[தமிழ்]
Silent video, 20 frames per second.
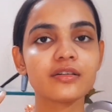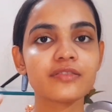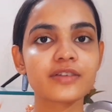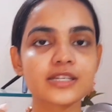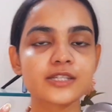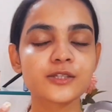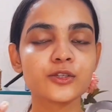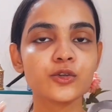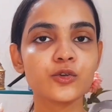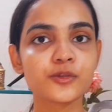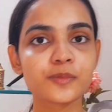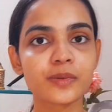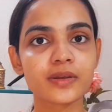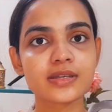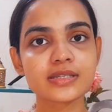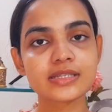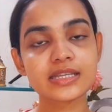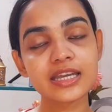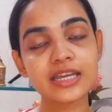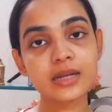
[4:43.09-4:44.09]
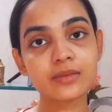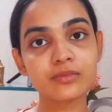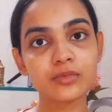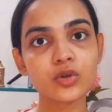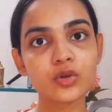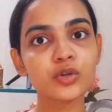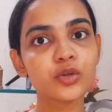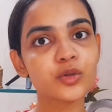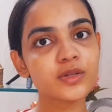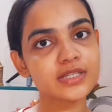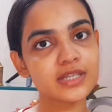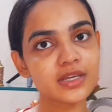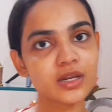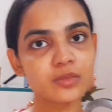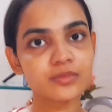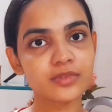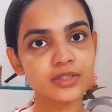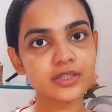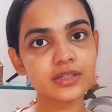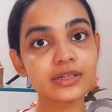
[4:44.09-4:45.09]
ஃபஸ்ட் யூஸ் பண்ண சீரம் குளுட்டோன்
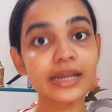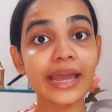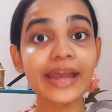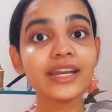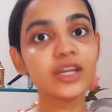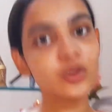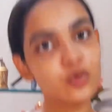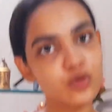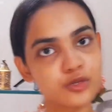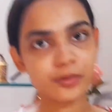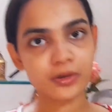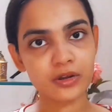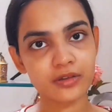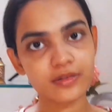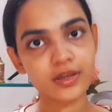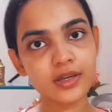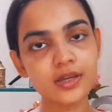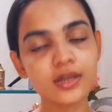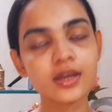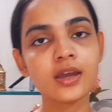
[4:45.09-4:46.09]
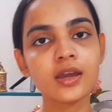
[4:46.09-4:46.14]
சீரம் வந்து நைட் யூஸ் பண்ணுவேன்